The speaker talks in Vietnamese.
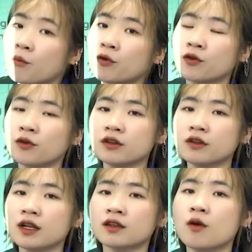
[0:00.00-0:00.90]
một ngôn ngữ
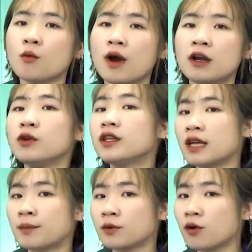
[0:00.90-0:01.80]
là thông qua luyện
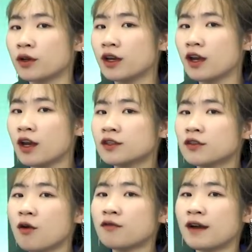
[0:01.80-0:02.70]
tập thôi chứ
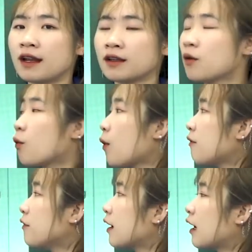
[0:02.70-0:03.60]
không phải là thông qua
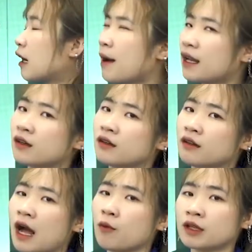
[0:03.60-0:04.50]
việc là các bạn
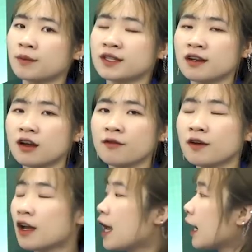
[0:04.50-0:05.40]
học tập trên lớp
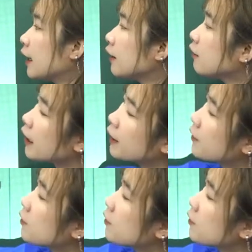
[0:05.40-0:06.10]
cái từ này ví